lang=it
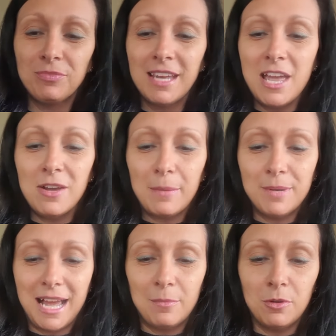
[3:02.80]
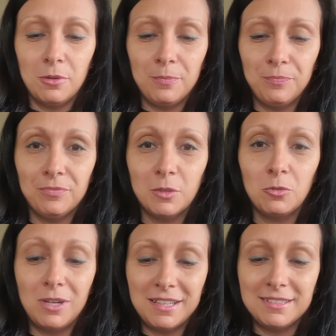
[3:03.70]
E ora apriamolo, con
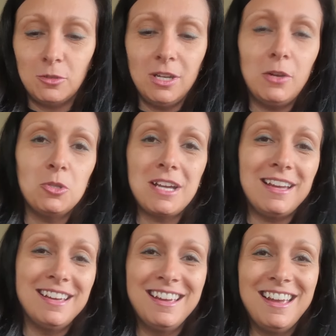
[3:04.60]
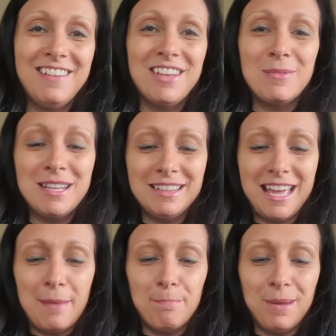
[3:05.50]
un nastro nero, cioè veramente
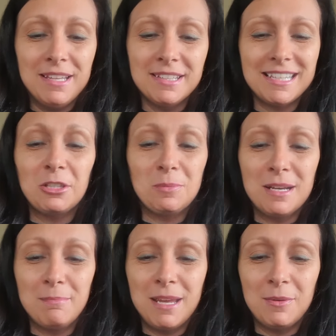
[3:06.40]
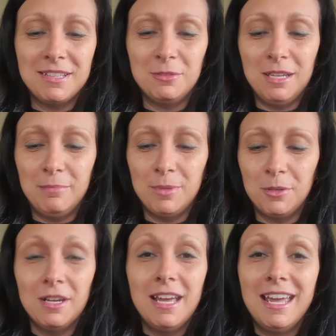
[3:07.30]
è pensato per me questo
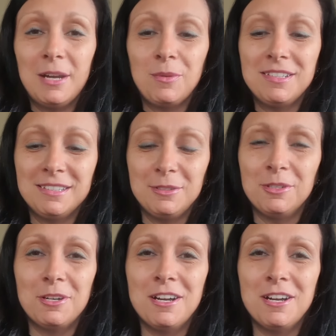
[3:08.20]
libro e questo,